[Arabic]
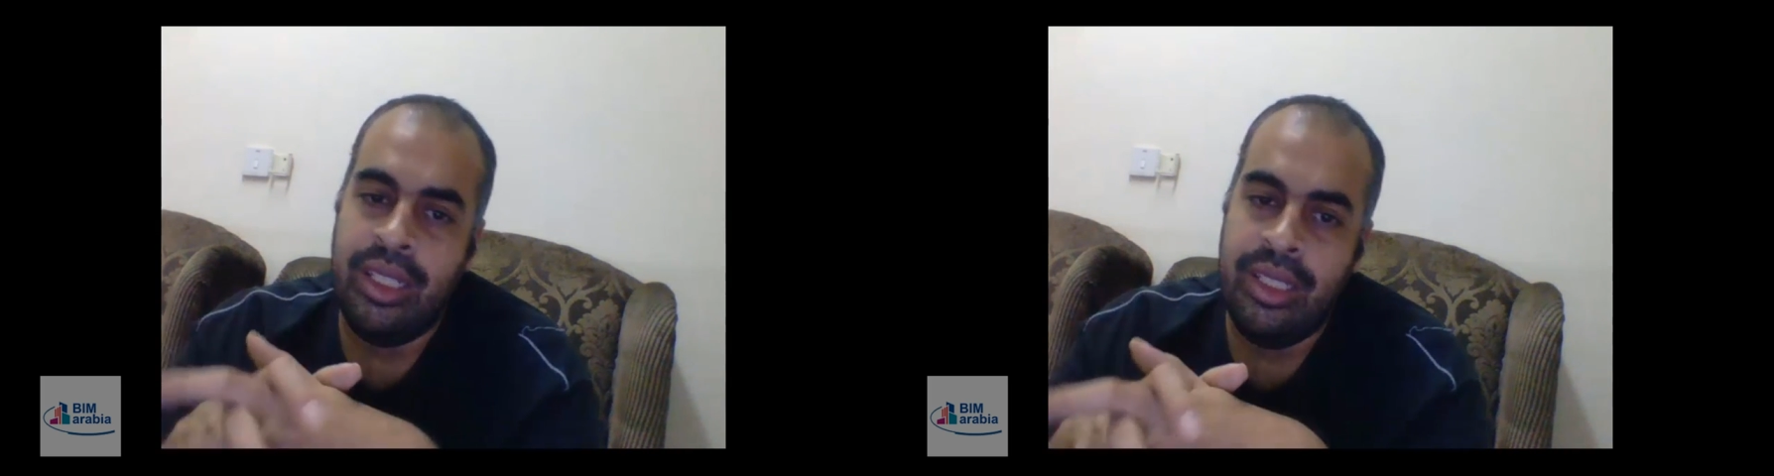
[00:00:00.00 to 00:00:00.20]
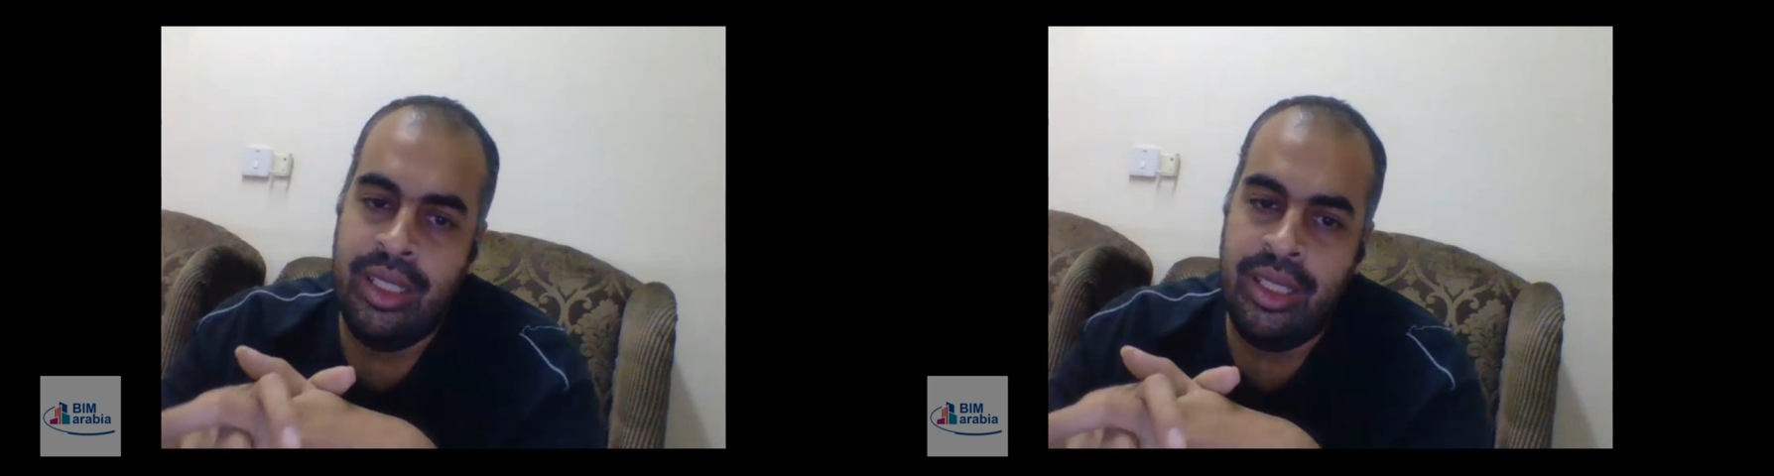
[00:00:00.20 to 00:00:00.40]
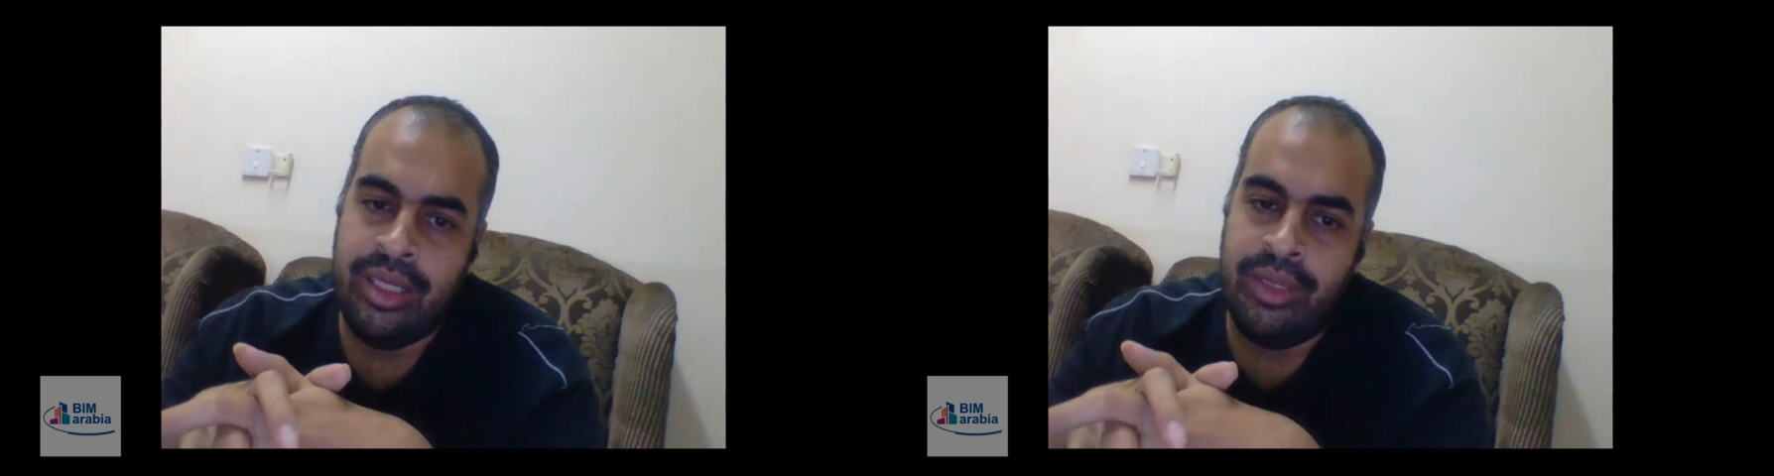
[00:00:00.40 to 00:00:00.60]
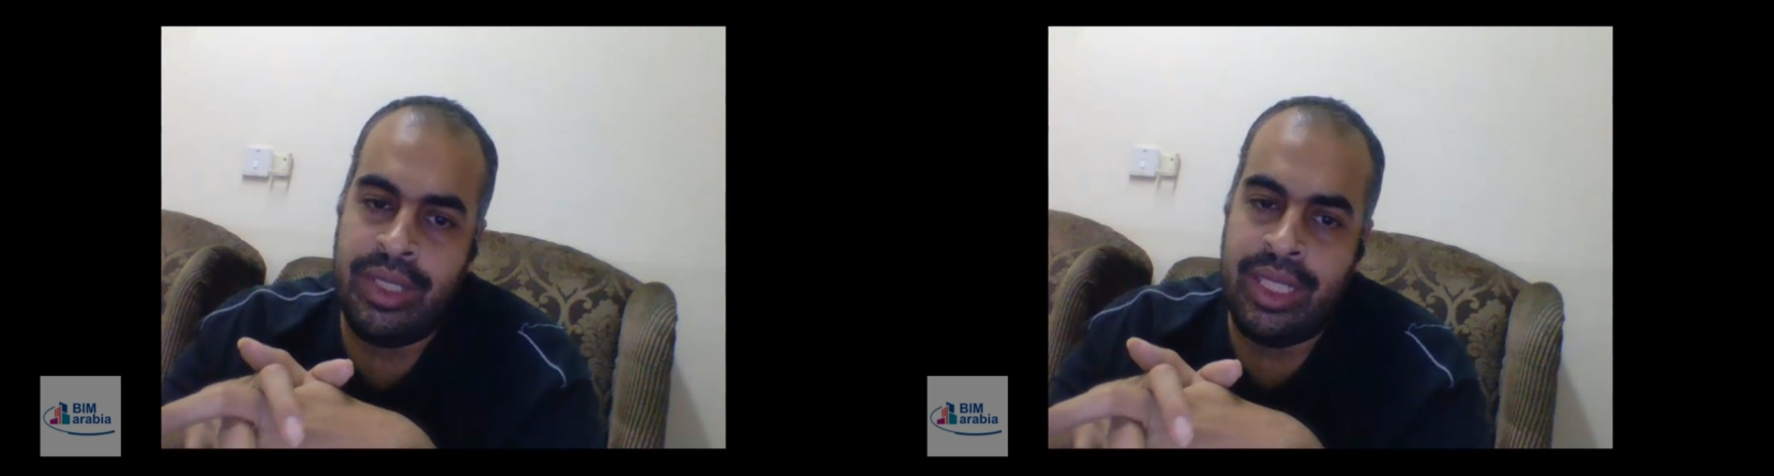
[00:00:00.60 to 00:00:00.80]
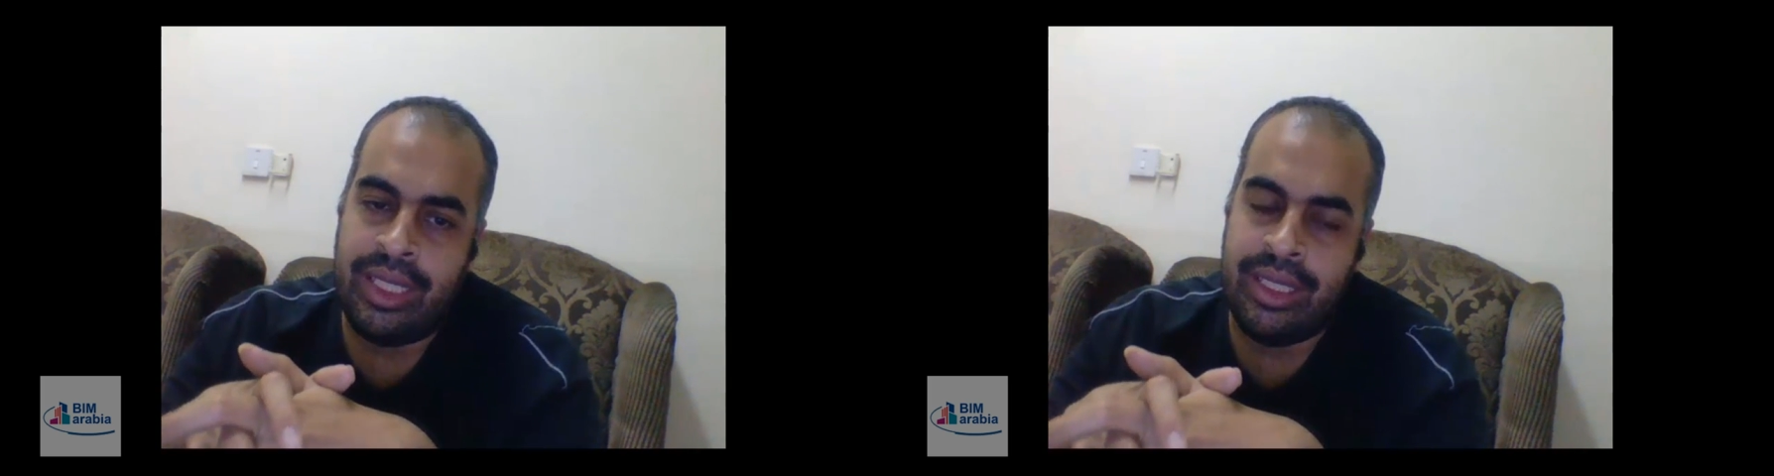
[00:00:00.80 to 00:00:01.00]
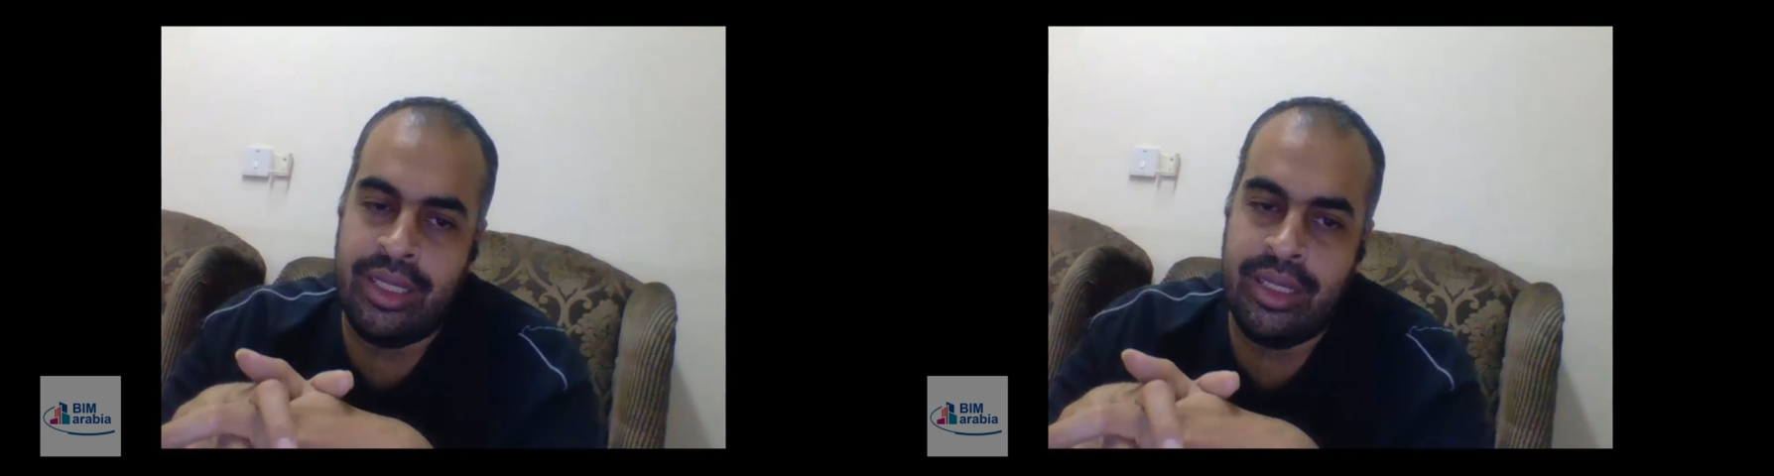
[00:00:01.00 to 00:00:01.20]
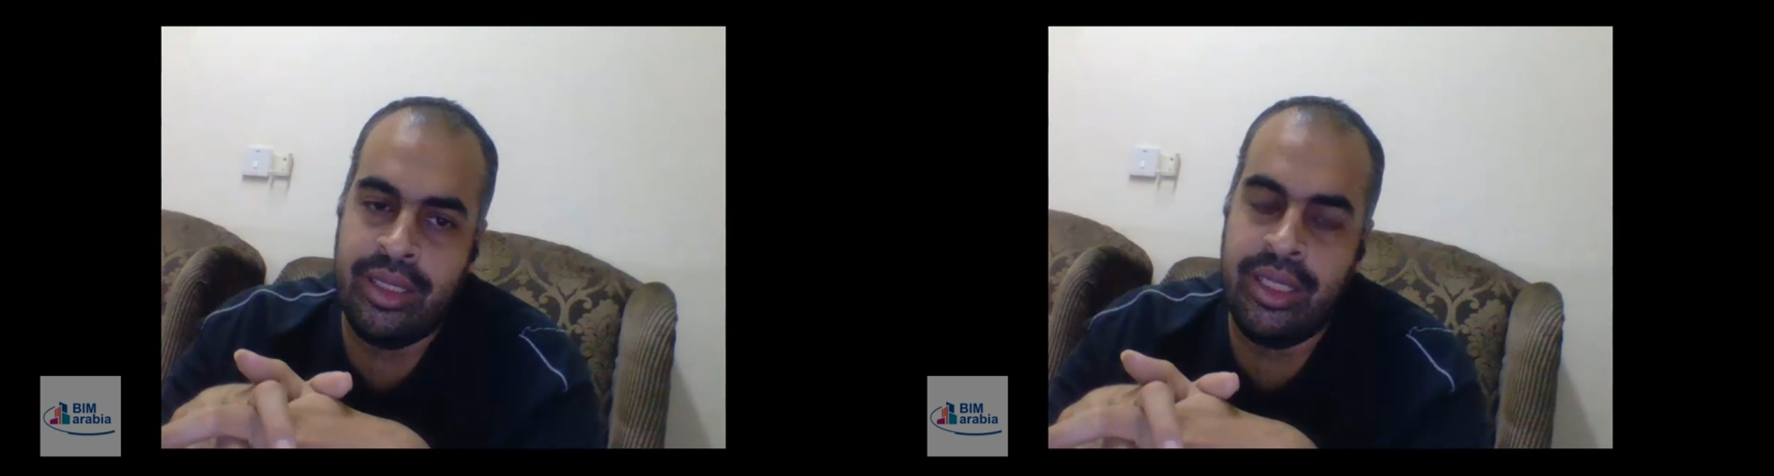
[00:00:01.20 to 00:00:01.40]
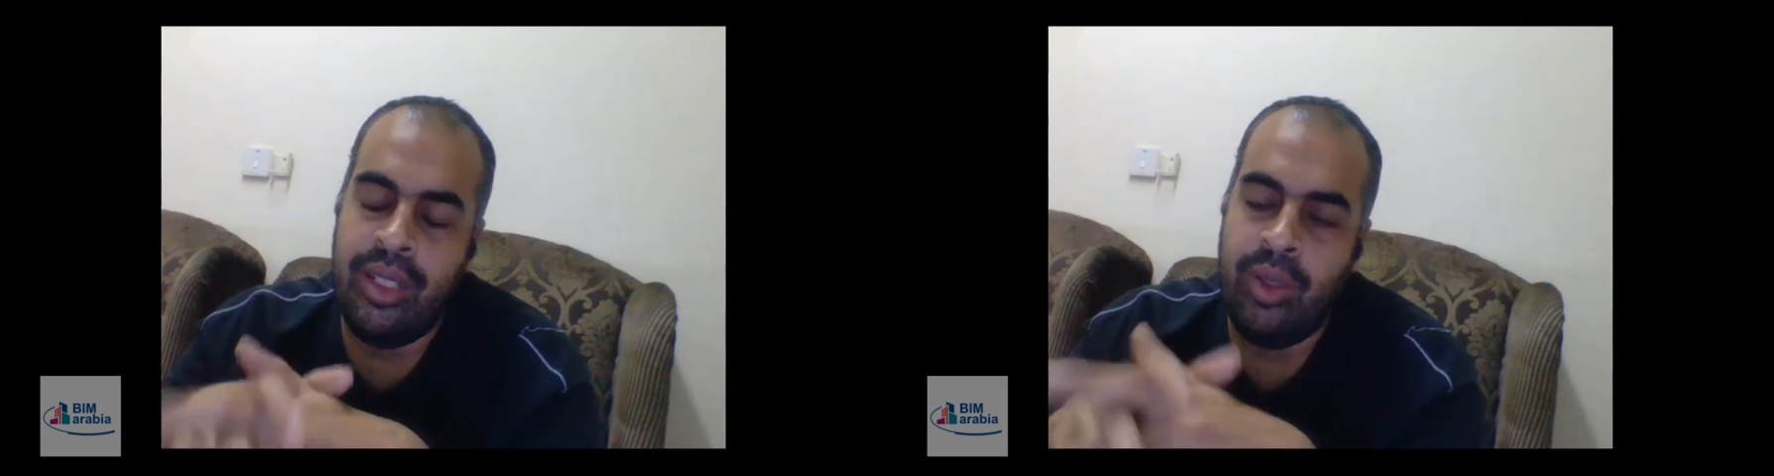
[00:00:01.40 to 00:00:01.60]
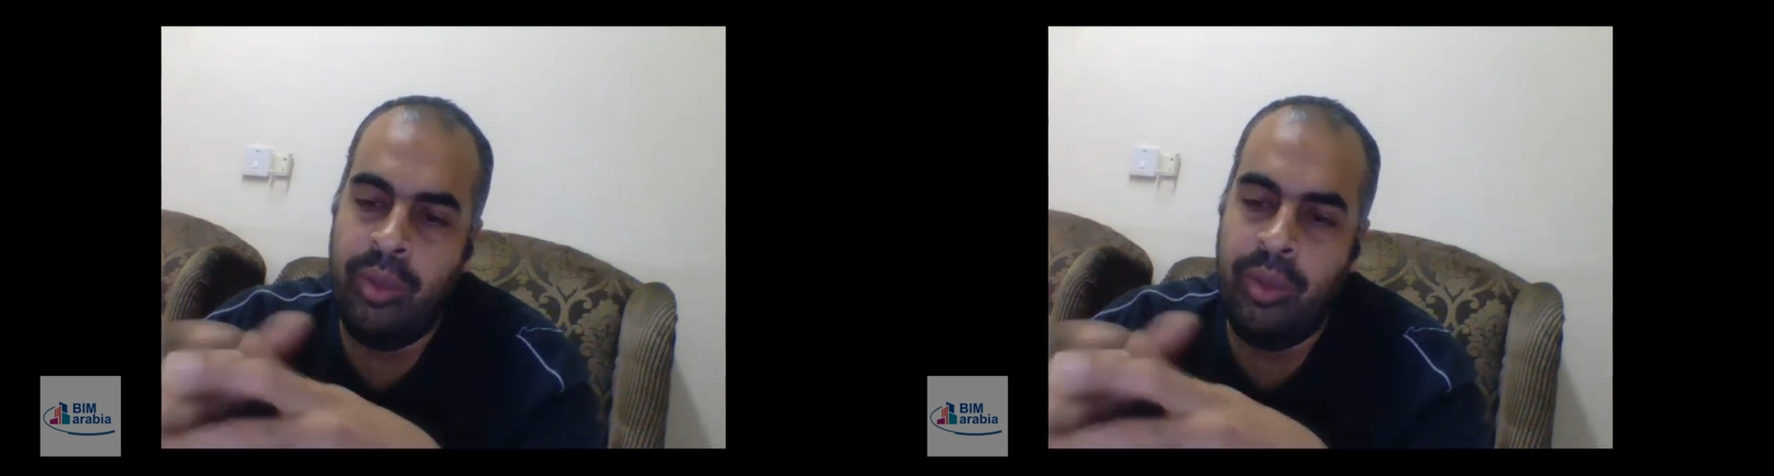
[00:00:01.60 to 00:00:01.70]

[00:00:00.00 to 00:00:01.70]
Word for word: يحصل فيها تعديل ده